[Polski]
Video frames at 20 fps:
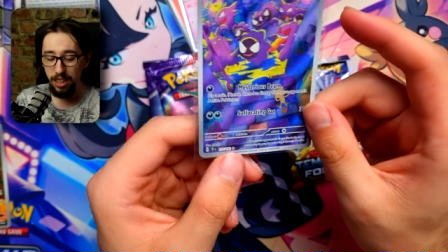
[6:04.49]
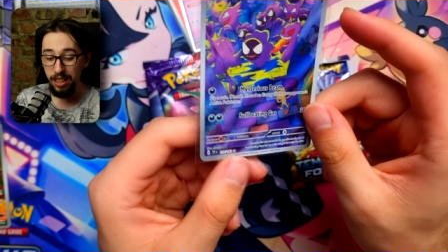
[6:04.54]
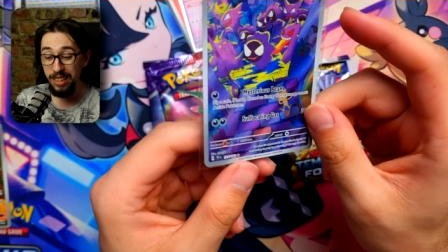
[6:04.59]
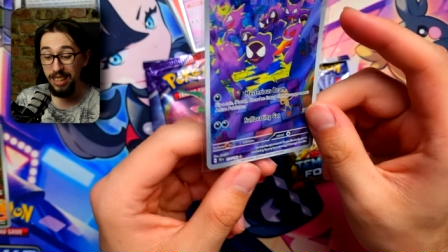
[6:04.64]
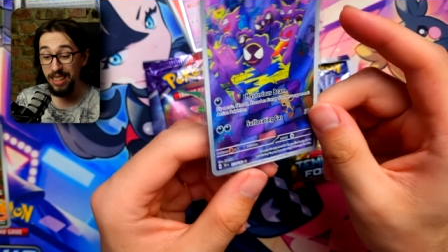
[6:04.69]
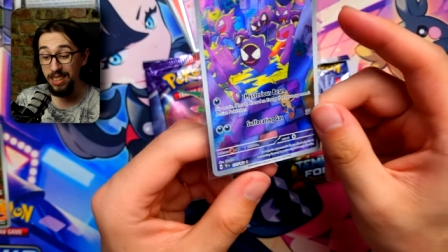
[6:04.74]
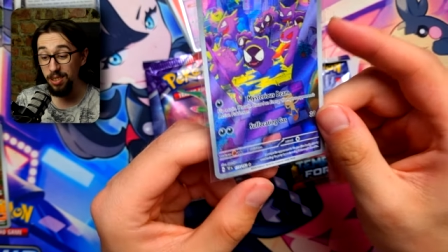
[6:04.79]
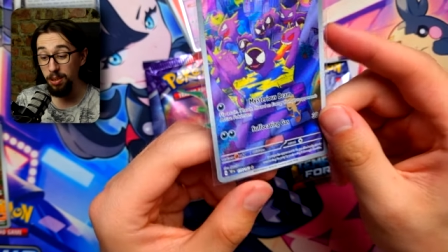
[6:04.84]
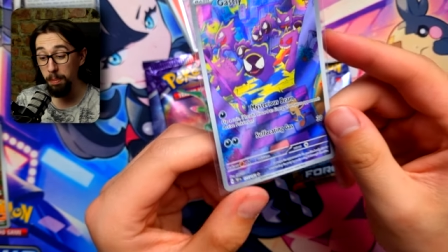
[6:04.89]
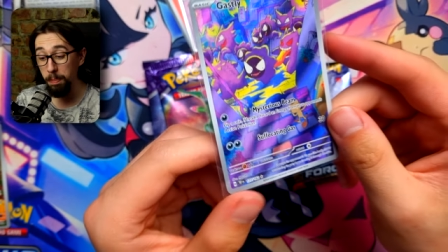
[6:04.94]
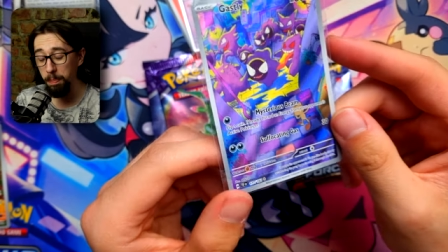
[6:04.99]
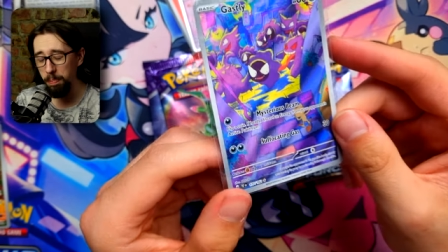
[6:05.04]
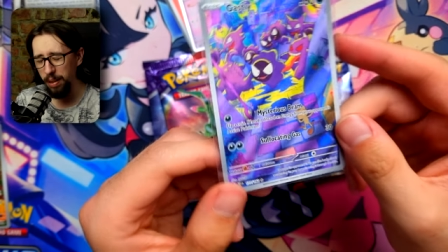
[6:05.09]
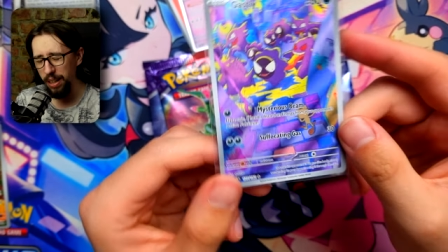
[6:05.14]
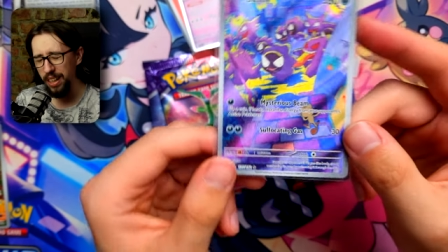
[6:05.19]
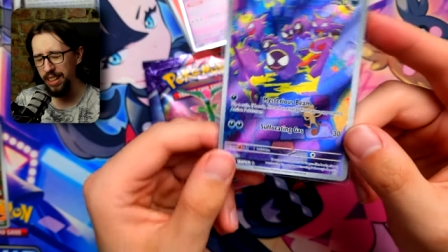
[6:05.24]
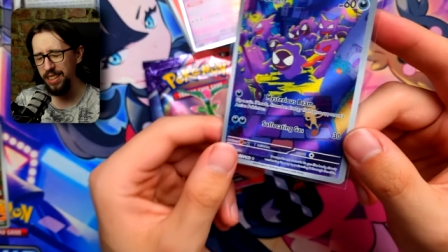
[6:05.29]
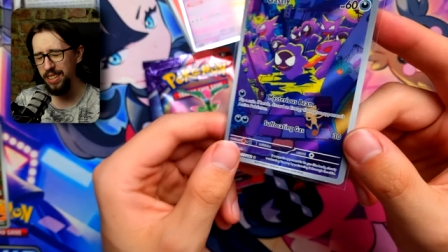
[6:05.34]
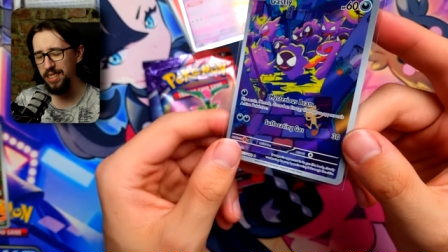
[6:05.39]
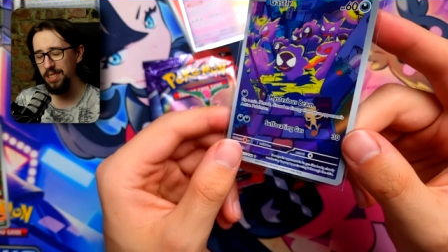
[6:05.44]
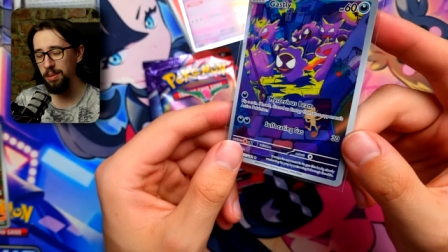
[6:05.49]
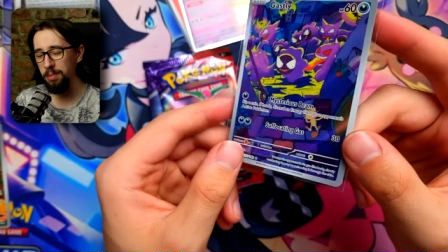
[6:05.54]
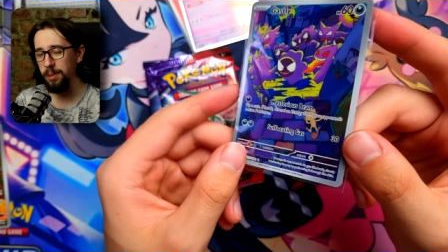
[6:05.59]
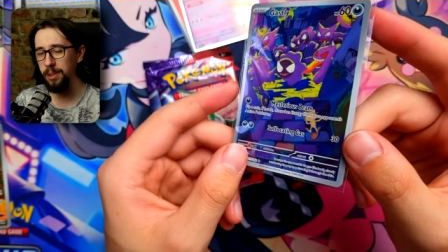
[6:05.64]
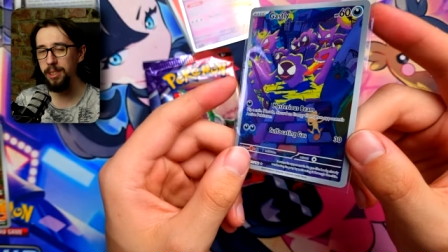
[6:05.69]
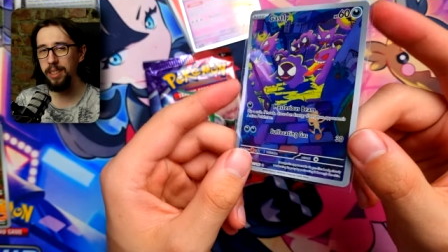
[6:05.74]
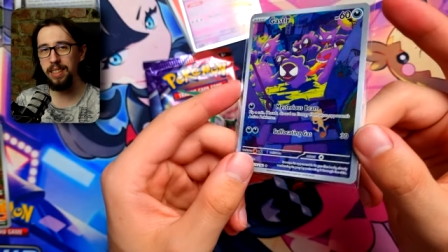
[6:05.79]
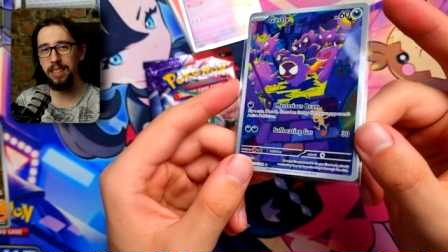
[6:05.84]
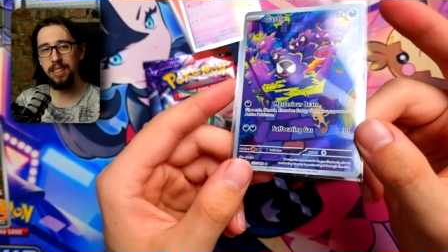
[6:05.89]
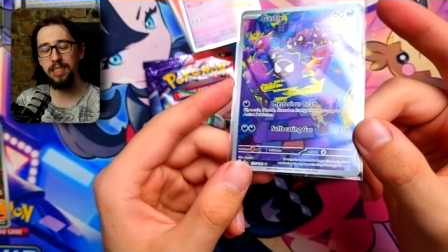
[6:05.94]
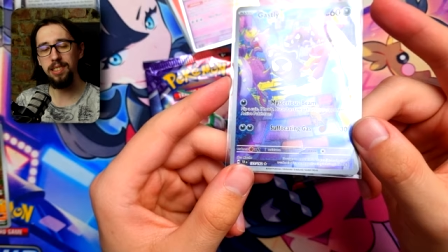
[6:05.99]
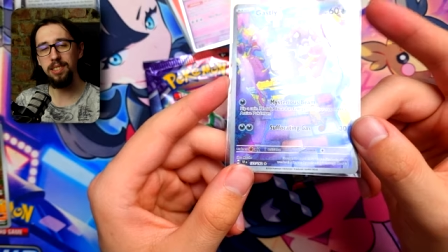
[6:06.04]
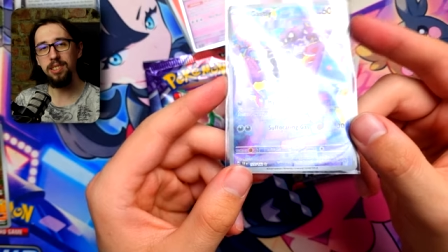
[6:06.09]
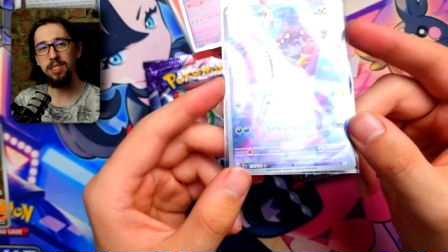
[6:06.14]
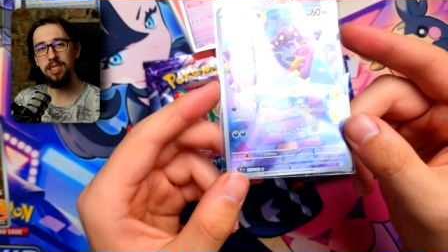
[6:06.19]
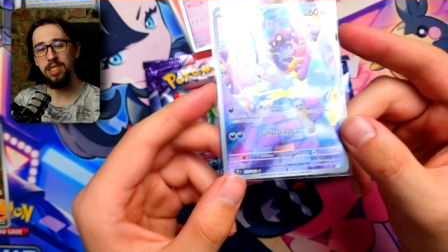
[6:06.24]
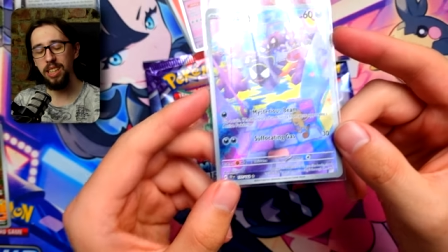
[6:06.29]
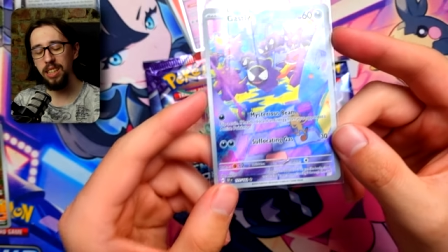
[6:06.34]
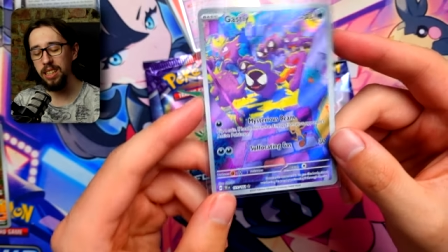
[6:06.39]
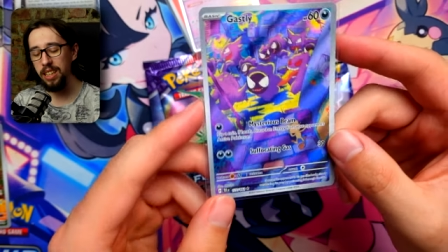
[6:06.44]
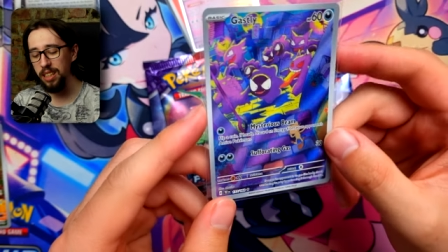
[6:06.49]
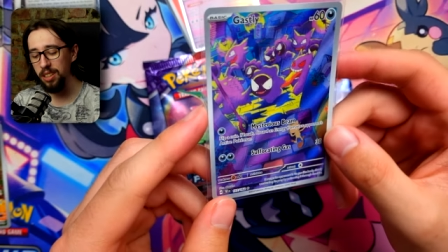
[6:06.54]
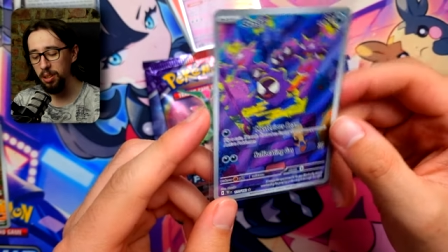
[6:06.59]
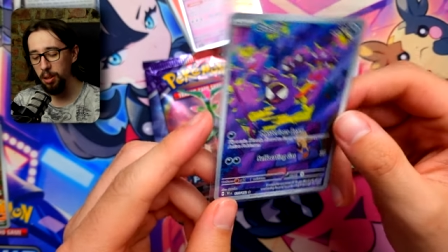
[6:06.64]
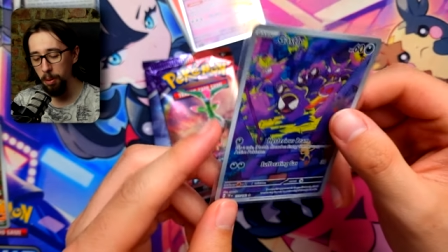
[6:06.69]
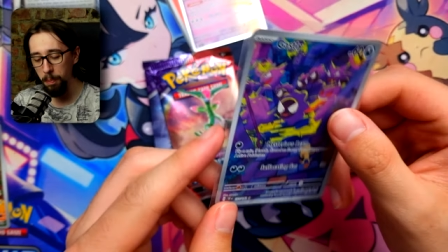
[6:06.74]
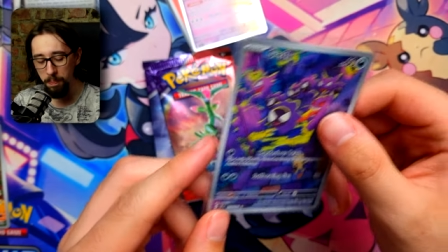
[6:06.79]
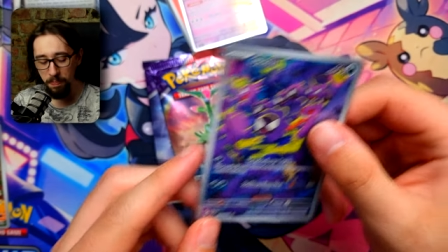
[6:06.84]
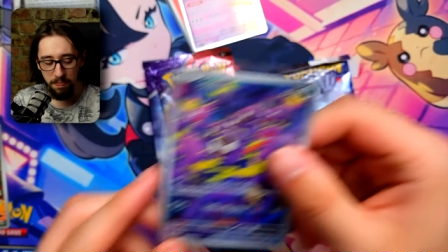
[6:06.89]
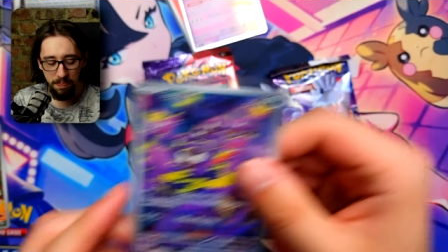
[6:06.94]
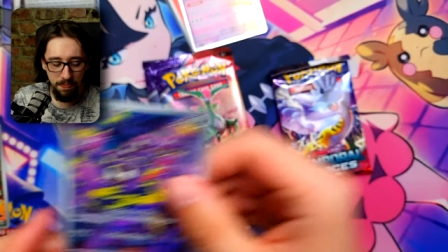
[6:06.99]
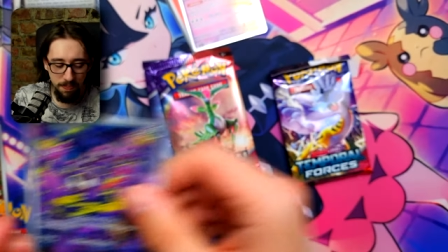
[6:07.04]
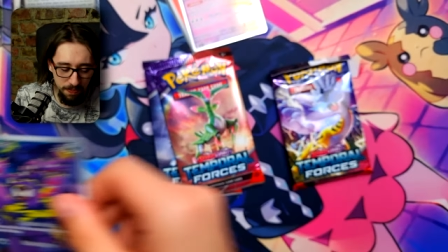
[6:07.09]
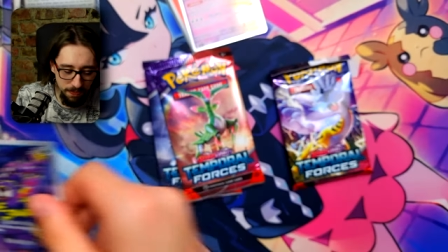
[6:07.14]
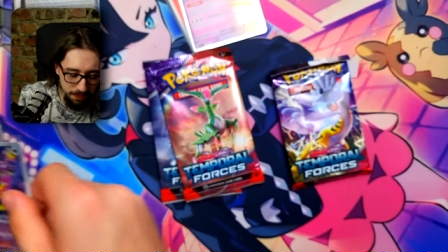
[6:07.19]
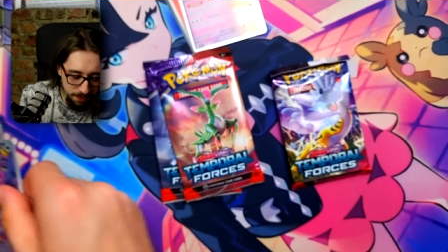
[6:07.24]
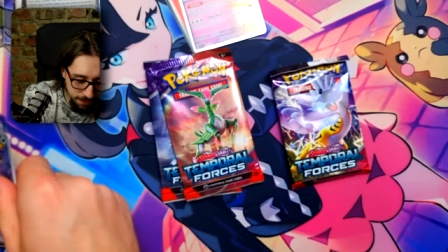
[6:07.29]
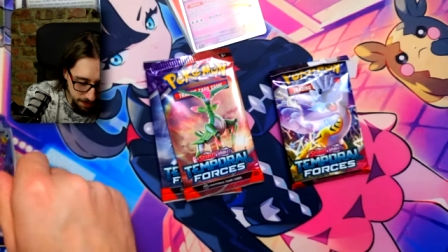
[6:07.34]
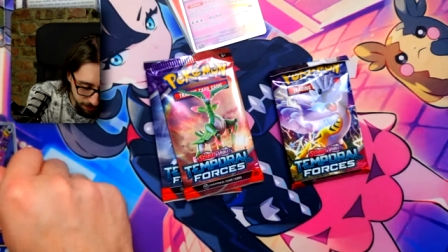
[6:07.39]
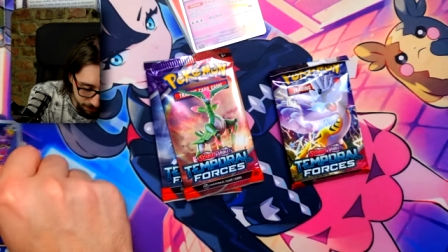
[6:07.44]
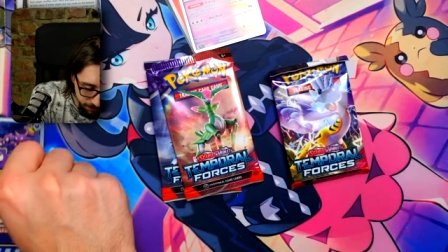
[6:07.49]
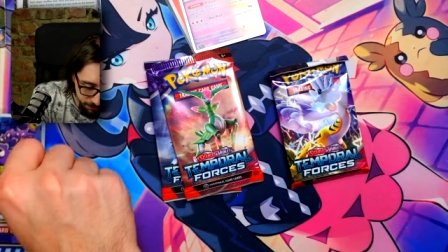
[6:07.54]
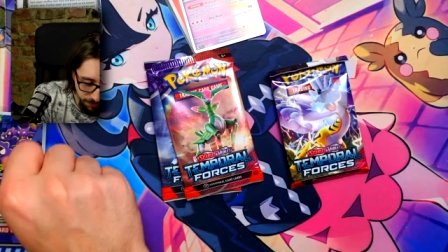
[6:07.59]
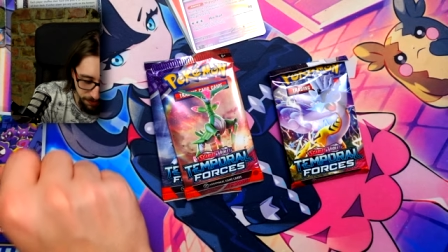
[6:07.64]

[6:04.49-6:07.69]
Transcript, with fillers: Jest to bardzo miłe zaskoczenie. No... Mm,